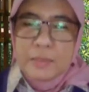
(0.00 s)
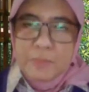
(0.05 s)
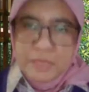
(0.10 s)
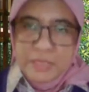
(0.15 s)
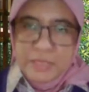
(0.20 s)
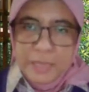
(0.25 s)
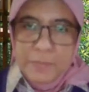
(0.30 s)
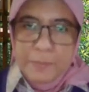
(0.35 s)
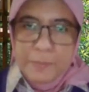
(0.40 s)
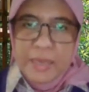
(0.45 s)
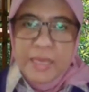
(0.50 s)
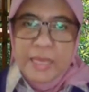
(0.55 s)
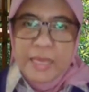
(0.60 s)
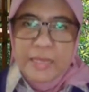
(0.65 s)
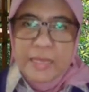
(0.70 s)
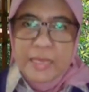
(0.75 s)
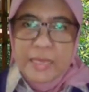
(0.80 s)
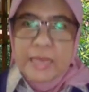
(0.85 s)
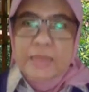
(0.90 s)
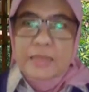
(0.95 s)

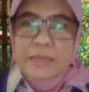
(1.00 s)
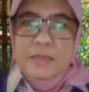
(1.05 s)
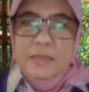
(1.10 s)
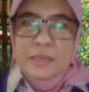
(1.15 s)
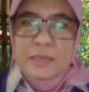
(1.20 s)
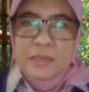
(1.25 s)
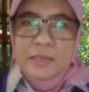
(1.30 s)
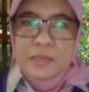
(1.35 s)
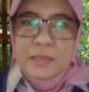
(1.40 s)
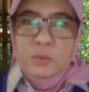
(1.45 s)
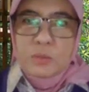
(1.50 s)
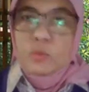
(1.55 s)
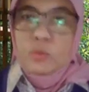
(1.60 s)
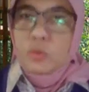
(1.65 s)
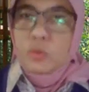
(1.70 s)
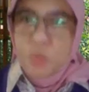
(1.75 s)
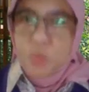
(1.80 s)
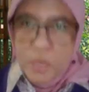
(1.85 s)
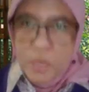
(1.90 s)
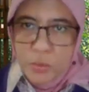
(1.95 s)
pencapaiannya
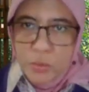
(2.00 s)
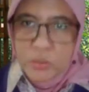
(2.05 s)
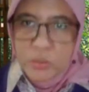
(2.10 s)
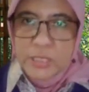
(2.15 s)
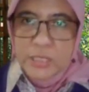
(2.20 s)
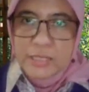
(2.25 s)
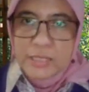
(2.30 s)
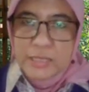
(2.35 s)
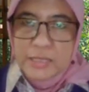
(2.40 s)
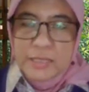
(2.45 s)
untuk dua dosis.